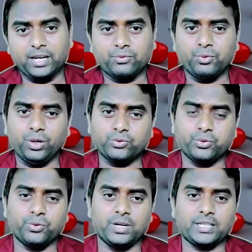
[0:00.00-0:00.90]
अल्कोहल
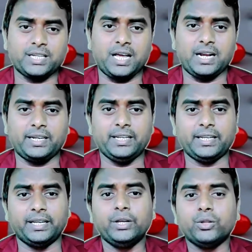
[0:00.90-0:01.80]
छोड़ना चाह रहा है
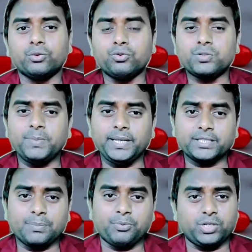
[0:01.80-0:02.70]
ठीक है तो उसमें
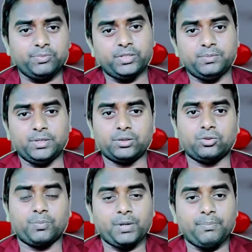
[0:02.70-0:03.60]
ये सपोर्टिव ट्रीटमेंट के
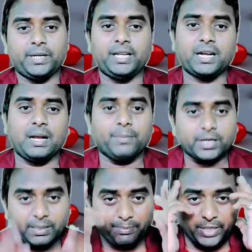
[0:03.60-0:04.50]
तौर पे बढ़िया काम
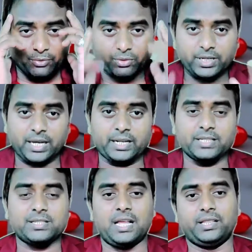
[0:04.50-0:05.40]
करता है ब्रेन को क्या
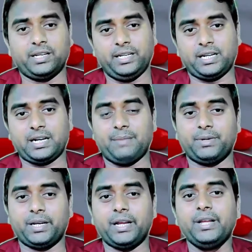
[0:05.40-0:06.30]
रखेगा शांत करने का काम
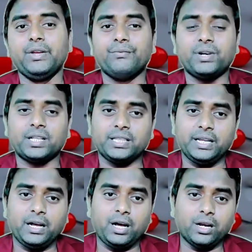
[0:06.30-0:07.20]
करेगा फिर कहते
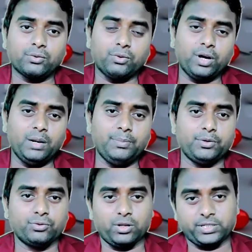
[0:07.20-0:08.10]
हैं अल्कोहल
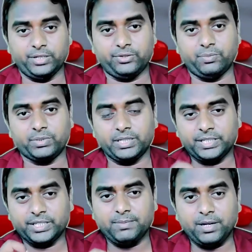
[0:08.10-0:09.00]
विड्रॉल सिंड्रोम
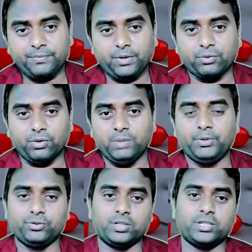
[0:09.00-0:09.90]
ट्रीटमेंट ऑफ अल्कोहल
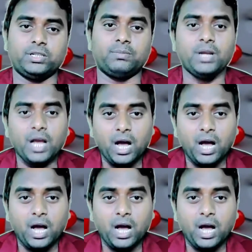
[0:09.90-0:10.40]
विड्रॉल सिंड्रोम